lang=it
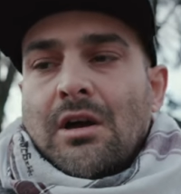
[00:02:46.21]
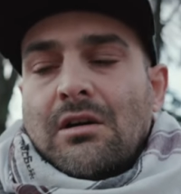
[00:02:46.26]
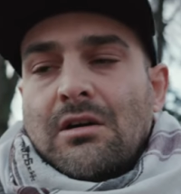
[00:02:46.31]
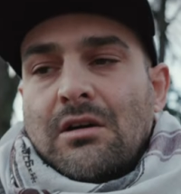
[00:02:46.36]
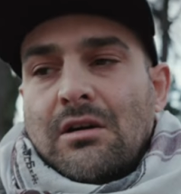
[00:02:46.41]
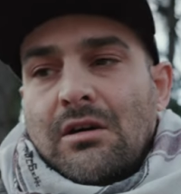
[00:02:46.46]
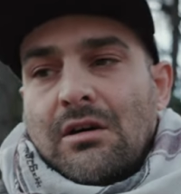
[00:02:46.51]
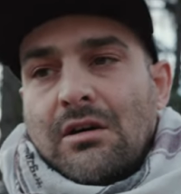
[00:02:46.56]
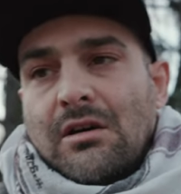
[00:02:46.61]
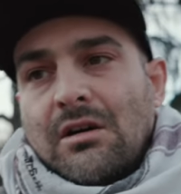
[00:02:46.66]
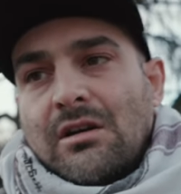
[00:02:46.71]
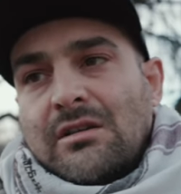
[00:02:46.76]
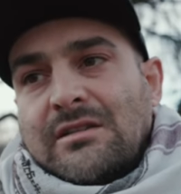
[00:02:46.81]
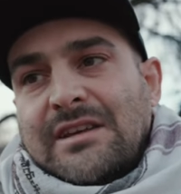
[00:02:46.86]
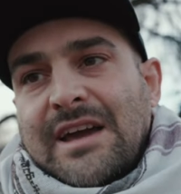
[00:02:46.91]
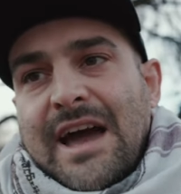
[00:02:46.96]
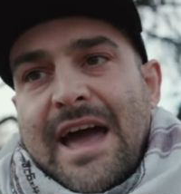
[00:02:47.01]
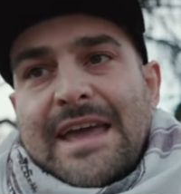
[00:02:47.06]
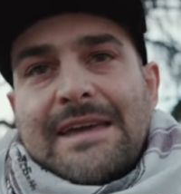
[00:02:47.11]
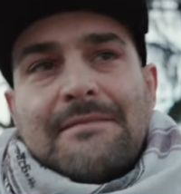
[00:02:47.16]
eh,
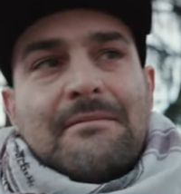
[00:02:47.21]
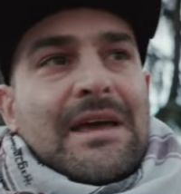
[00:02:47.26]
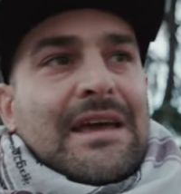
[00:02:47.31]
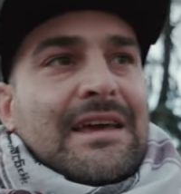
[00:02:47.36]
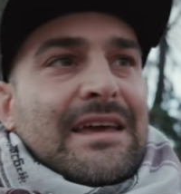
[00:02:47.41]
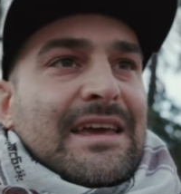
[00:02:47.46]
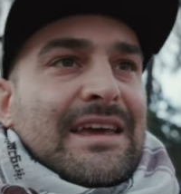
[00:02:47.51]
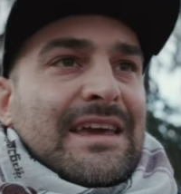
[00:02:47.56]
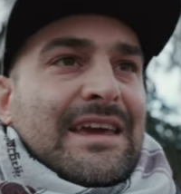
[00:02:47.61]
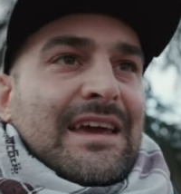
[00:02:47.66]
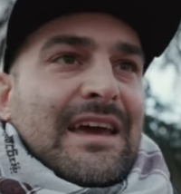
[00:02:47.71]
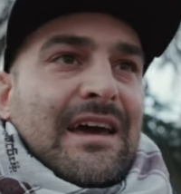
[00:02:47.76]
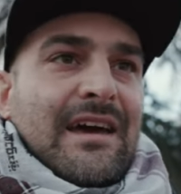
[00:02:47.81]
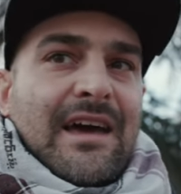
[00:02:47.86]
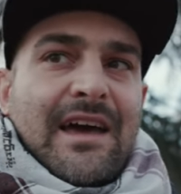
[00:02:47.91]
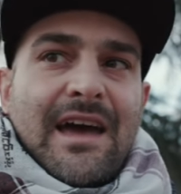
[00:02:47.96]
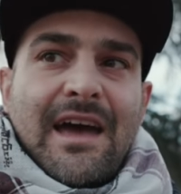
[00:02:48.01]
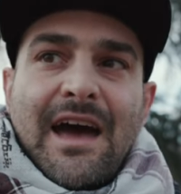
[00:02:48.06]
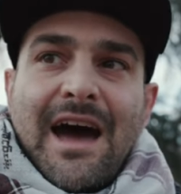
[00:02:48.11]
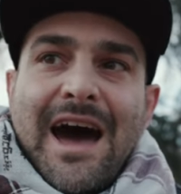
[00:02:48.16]
direi
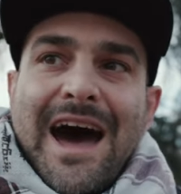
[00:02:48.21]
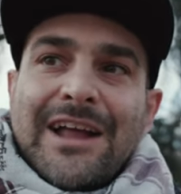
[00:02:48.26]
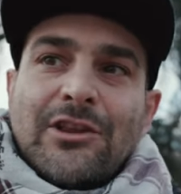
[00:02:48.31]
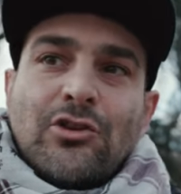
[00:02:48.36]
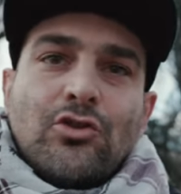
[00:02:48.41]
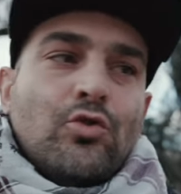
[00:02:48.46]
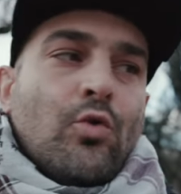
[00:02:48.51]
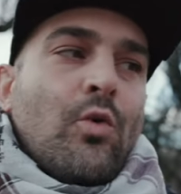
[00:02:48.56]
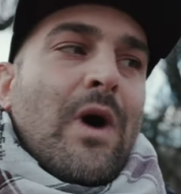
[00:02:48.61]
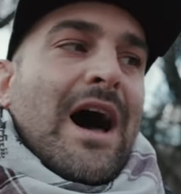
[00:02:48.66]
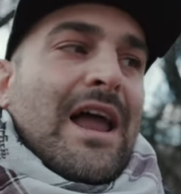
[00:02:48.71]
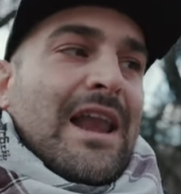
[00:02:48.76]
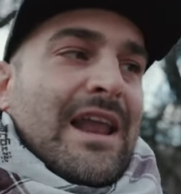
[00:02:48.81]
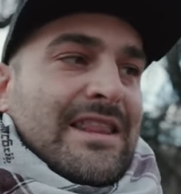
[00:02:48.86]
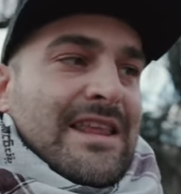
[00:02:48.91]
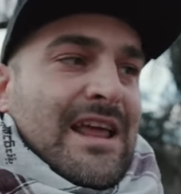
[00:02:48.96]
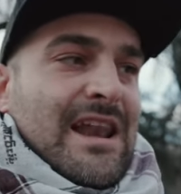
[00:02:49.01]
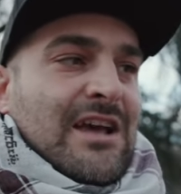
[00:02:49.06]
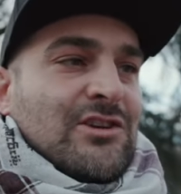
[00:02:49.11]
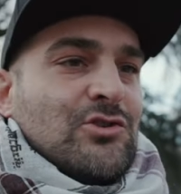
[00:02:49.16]
eh, attuale
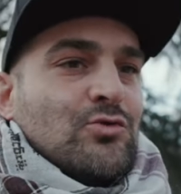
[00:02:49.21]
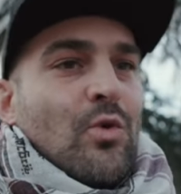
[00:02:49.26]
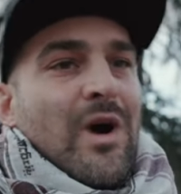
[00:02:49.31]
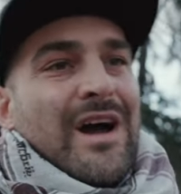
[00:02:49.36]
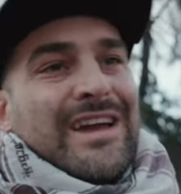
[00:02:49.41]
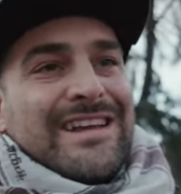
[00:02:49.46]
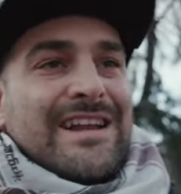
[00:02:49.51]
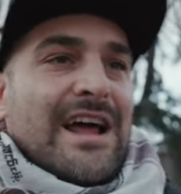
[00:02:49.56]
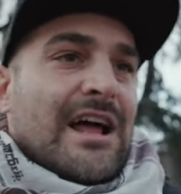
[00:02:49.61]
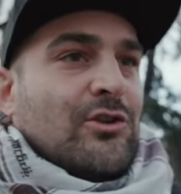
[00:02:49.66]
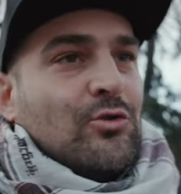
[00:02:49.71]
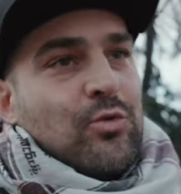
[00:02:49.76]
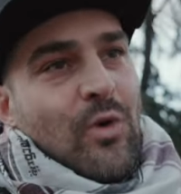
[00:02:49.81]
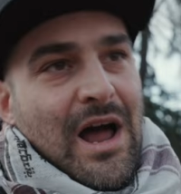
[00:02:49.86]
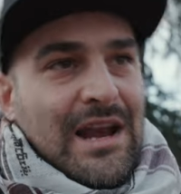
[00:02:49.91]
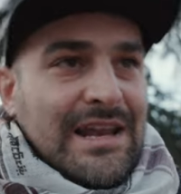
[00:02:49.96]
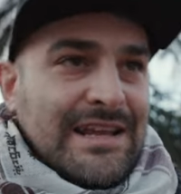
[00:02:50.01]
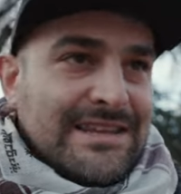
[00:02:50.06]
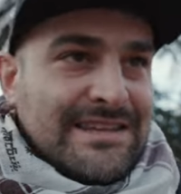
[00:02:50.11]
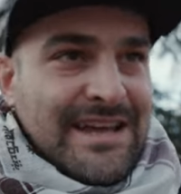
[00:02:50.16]
nella sua
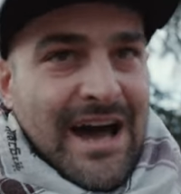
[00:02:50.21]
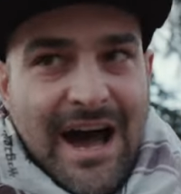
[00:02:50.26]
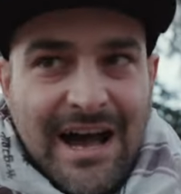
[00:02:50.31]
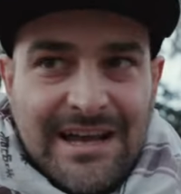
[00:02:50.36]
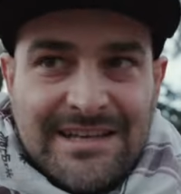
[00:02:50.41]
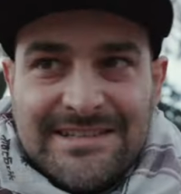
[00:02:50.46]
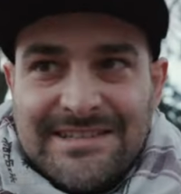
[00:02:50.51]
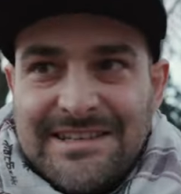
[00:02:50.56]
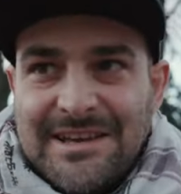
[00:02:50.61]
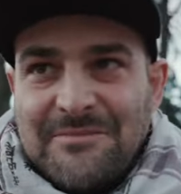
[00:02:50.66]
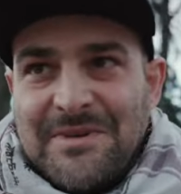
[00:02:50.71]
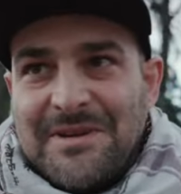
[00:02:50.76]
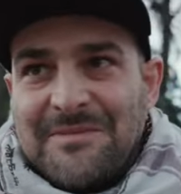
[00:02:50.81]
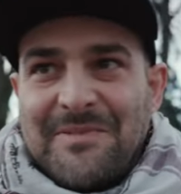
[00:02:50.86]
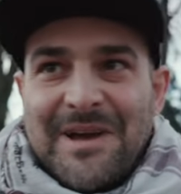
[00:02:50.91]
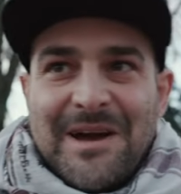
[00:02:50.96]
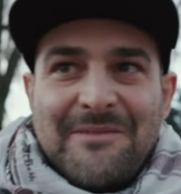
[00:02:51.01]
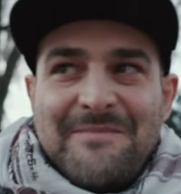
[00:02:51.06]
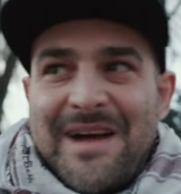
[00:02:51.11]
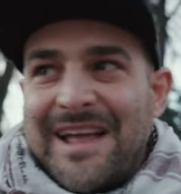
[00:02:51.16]
inattualità, se mi
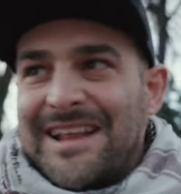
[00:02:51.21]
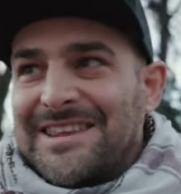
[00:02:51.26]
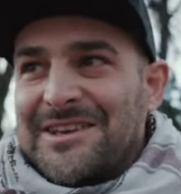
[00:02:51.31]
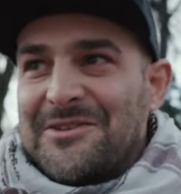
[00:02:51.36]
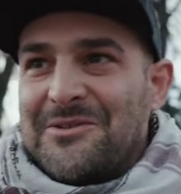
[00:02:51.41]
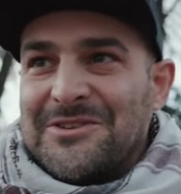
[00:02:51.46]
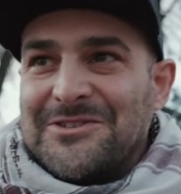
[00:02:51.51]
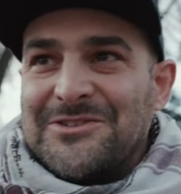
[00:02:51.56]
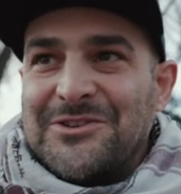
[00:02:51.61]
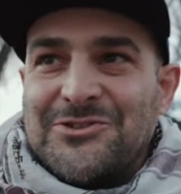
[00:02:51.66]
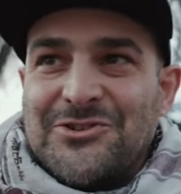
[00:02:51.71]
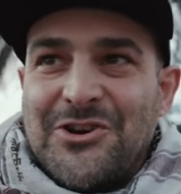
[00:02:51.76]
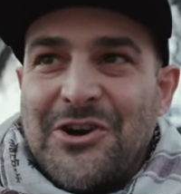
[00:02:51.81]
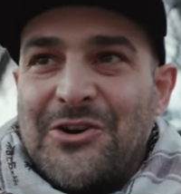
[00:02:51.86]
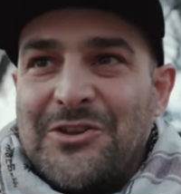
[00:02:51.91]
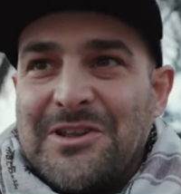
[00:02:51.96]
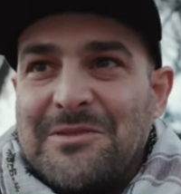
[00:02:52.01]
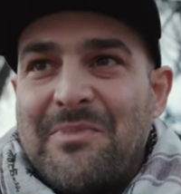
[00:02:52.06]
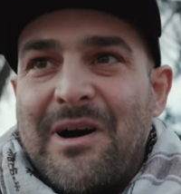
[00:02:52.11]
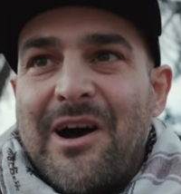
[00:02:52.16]
permetti questo
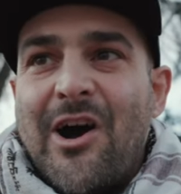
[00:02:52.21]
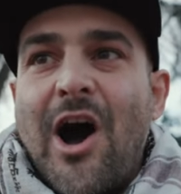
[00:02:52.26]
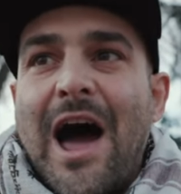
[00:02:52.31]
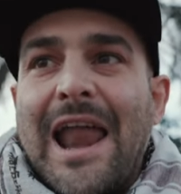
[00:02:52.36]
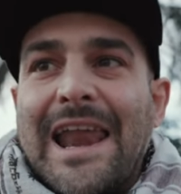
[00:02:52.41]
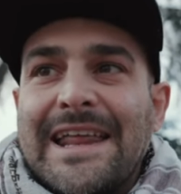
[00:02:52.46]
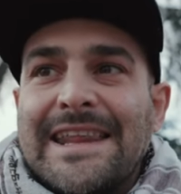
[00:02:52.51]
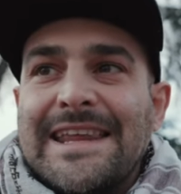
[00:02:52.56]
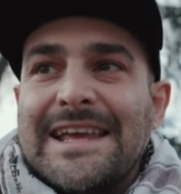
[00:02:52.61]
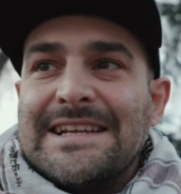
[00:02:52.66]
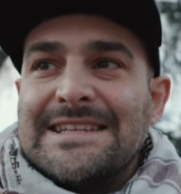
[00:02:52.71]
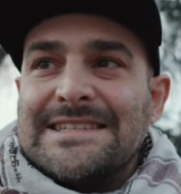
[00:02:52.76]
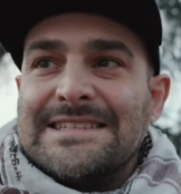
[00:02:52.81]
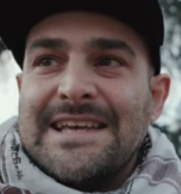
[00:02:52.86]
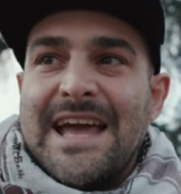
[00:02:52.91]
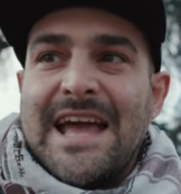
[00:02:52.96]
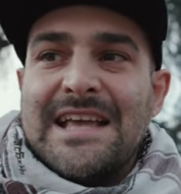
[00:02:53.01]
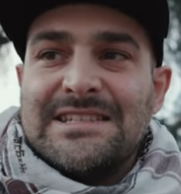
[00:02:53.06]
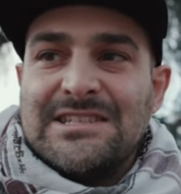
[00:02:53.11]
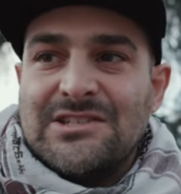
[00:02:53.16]
gioco di parole, nel
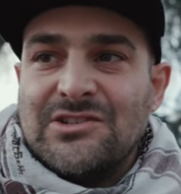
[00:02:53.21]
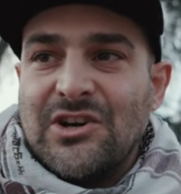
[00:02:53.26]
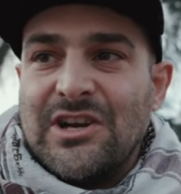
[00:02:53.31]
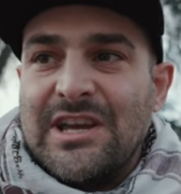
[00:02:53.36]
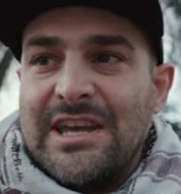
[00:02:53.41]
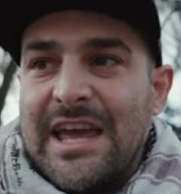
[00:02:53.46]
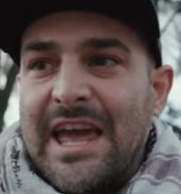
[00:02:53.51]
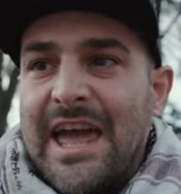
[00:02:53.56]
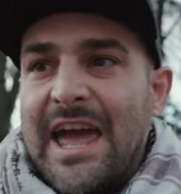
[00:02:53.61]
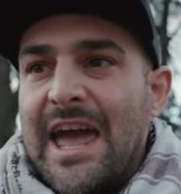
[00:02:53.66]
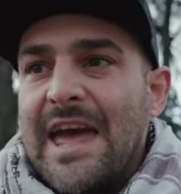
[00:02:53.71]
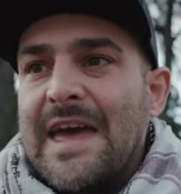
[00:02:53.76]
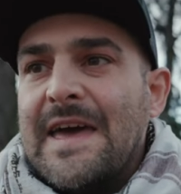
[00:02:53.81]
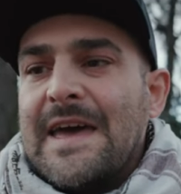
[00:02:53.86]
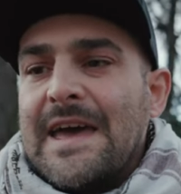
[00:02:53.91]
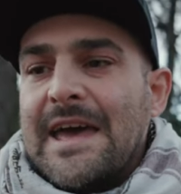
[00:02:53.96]
senso che,